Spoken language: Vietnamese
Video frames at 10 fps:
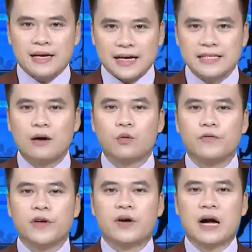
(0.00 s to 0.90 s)
Kính chào quý
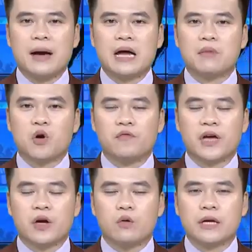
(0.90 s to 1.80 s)
vị và các bạn, mời quý
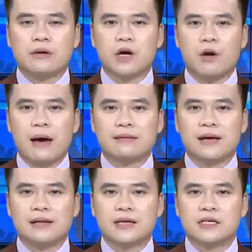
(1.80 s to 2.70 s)
vị cùng theo dõi bản
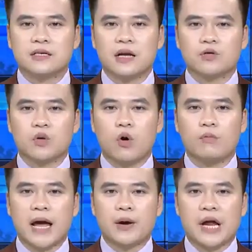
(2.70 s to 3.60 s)
tin thị trường tiêu dùng hôm
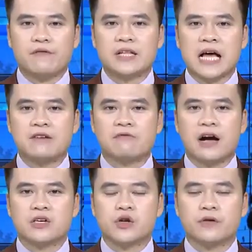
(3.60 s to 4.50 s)
nay của Đài Phát Thanh
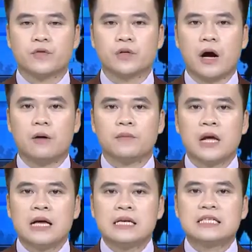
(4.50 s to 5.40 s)
và Truyền hình Phú Thọ.
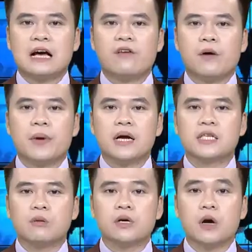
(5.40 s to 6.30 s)
Giá vàng miếng
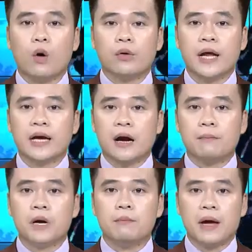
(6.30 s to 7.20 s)
trong nước ổn định ở
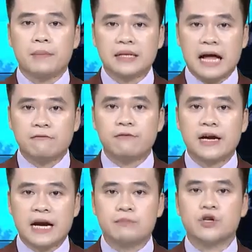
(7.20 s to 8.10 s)
mức bảy mươi tám phẩy
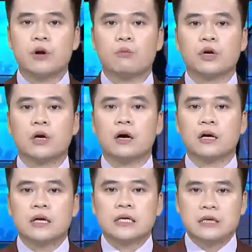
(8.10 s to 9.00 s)
năm triệu đồng một lượng,
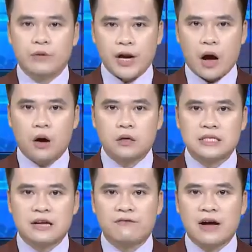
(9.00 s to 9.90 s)
trong khi đó
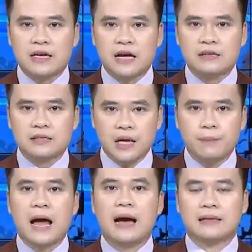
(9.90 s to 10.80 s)
giá vàng nhẫn tiếp
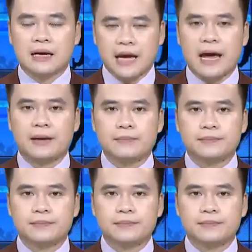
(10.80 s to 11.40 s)
đà tăng nhẹ.